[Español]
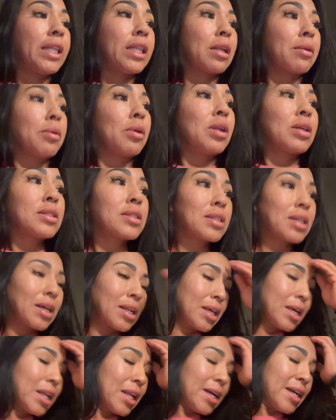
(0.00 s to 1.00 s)
termino las
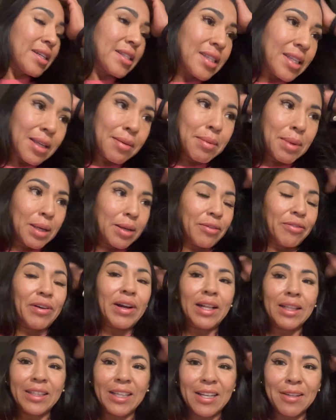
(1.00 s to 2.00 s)
escaleras y me
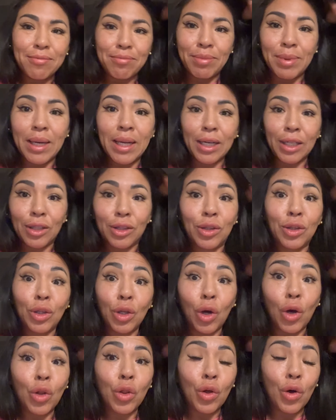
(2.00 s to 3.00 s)
falta limpiar
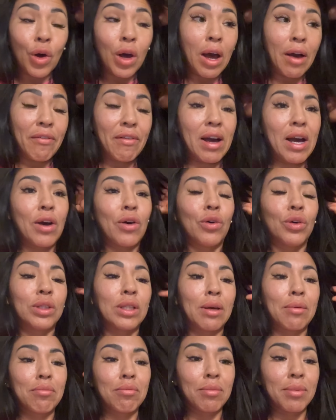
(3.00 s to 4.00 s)
todo abajo
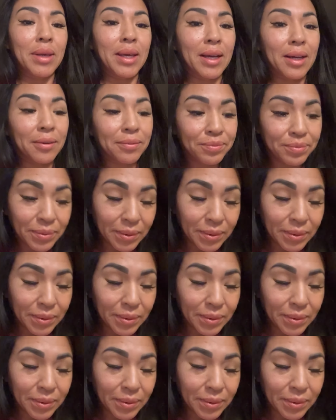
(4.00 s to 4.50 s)
también